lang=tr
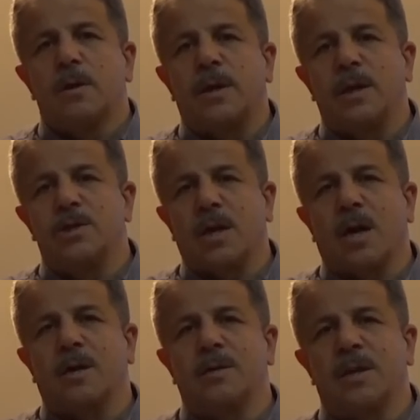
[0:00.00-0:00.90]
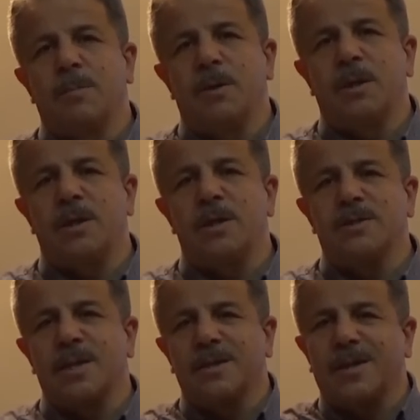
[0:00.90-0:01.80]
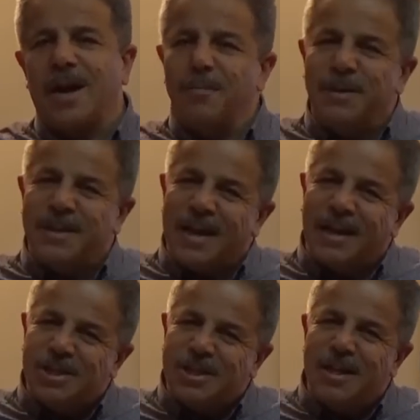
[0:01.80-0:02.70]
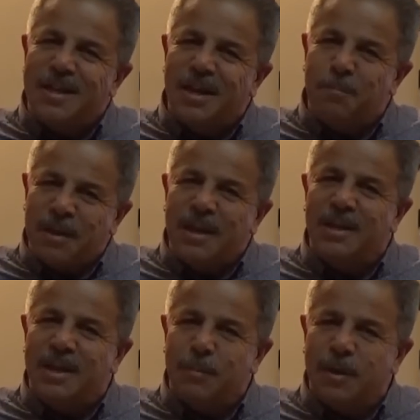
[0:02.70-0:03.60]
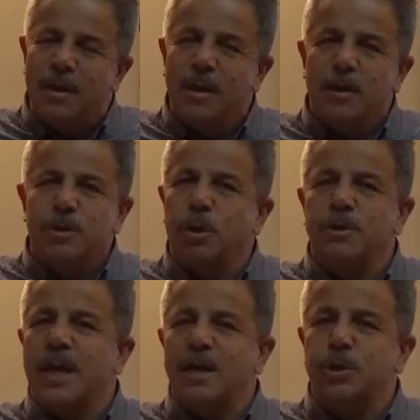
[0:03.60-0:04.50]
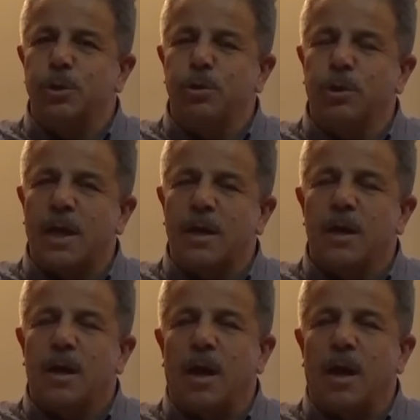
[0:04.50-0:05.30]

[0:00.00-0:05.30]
gelecek hakkında bilir, insanın kalbinden geçenleri bilir gibi sözler söylüyorlar.